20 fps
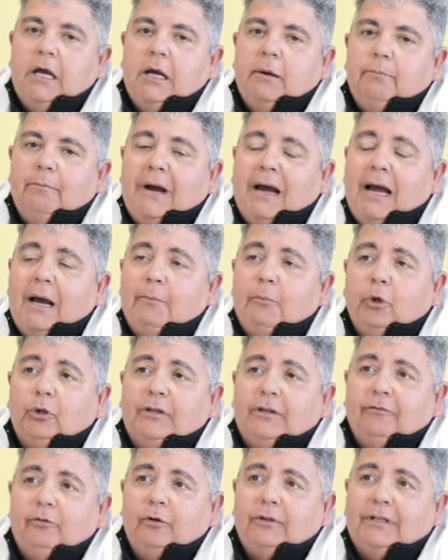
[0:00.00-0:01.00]
ma molte
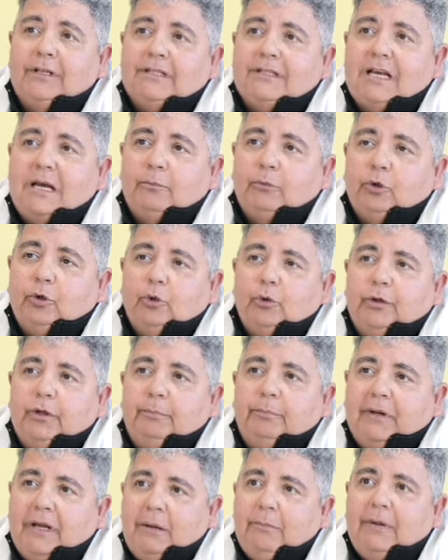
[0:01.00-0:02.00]
volte siamo noi i
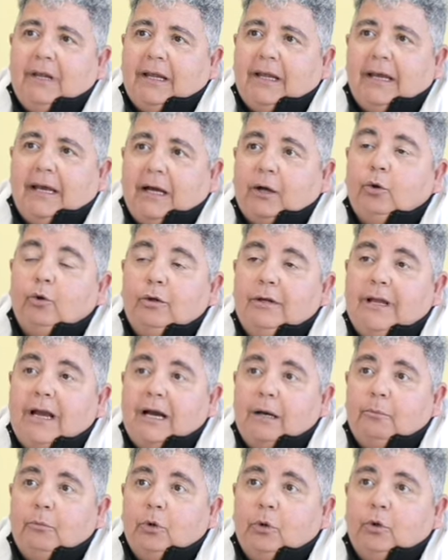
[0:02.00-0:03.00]
primi che
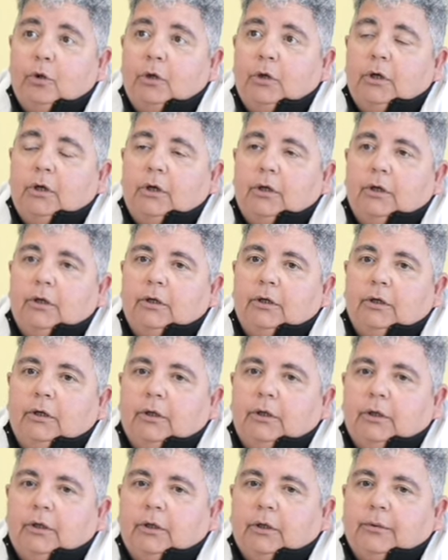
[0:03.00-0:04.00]
accogliamo
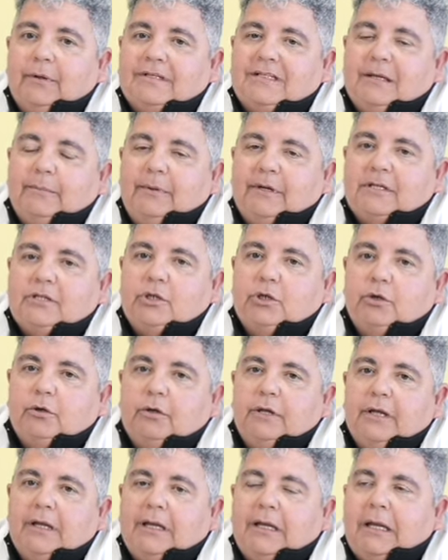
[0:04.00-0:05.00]
eh, queste
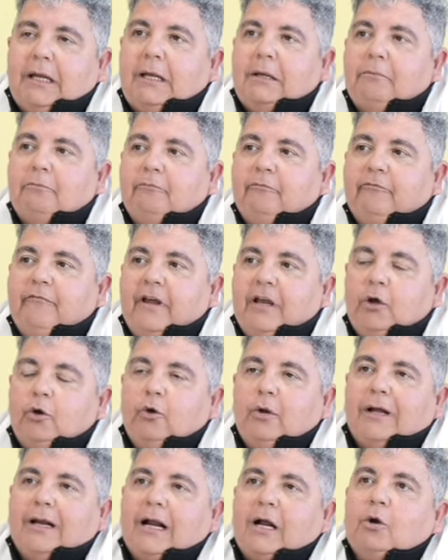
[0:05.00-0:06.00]
persone che vengono
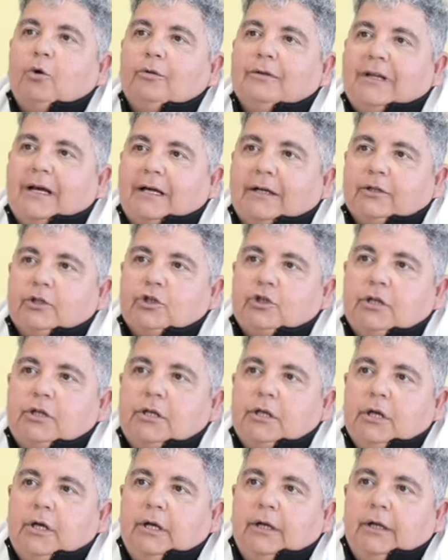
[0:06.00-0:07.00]
a raccontarci
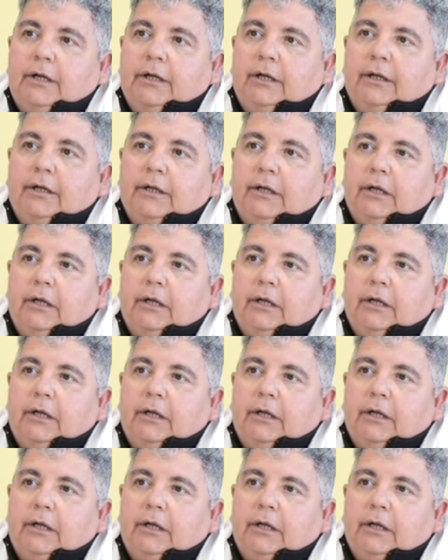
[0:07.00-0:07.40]
eh,